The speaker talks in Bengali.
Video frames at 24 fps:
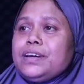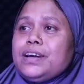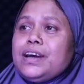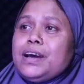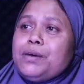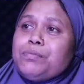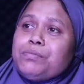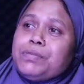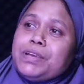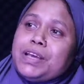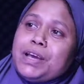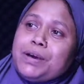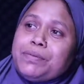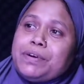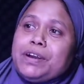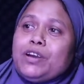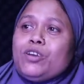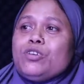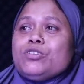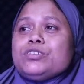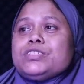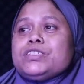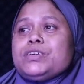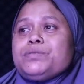আমি আবার
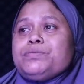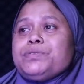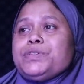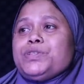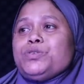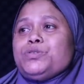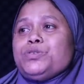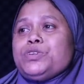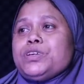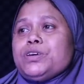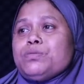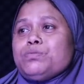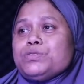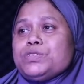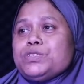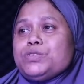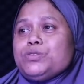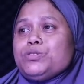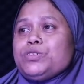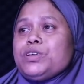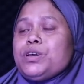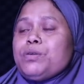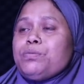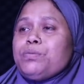লঞ্চের ভিতরে উঠা পড়ছি
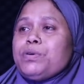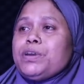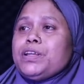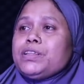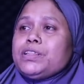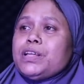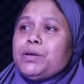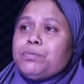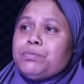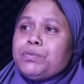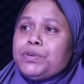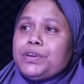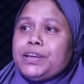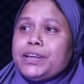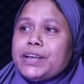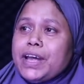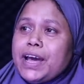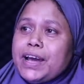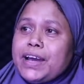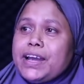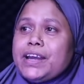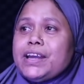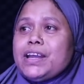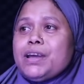ওঠার পরে তারপরে
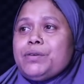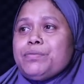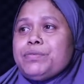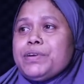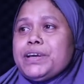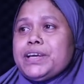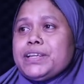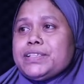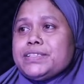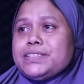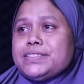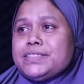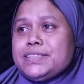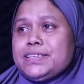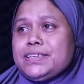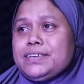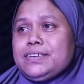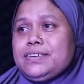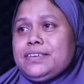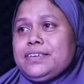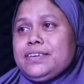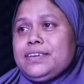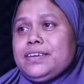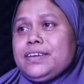ঢাকায় নামায় দিছে
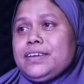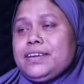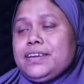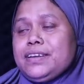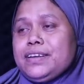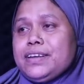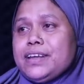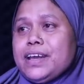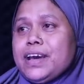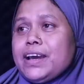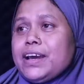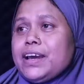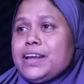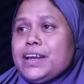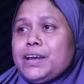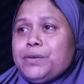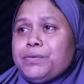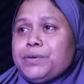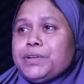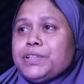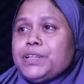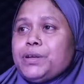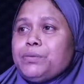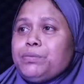আচ্ছা। ঢাকায়
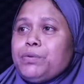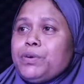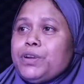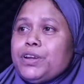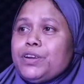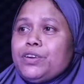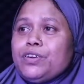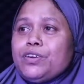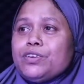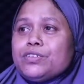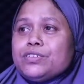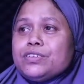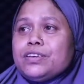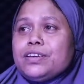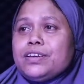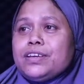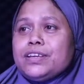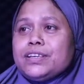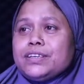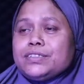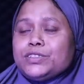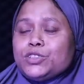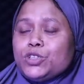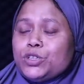নামাই দেওয়ার পরে লঞ্চে
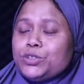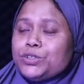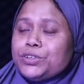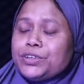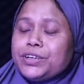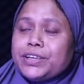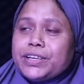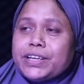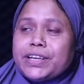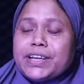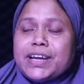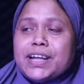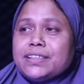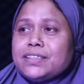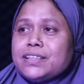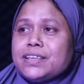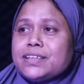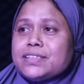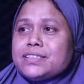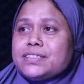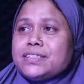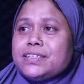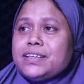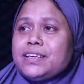সদরঘাটে
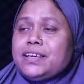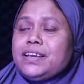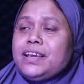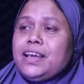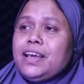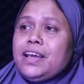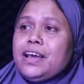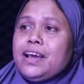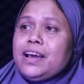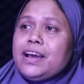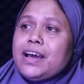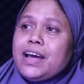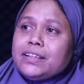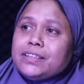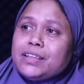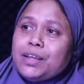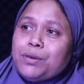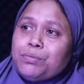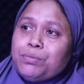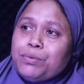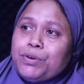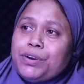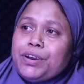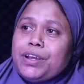কান্দাসি
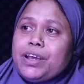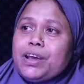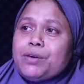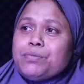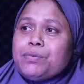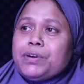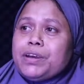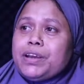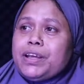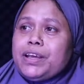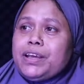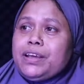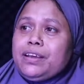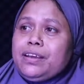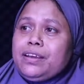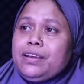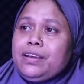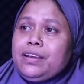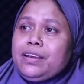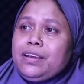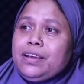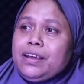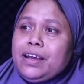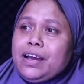কান্দার পরে আমারে
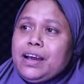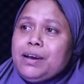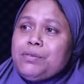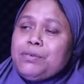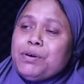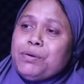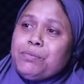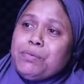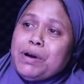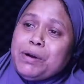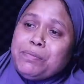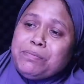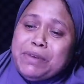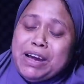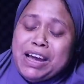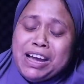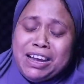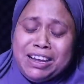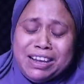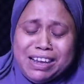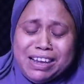আমার বাপ মা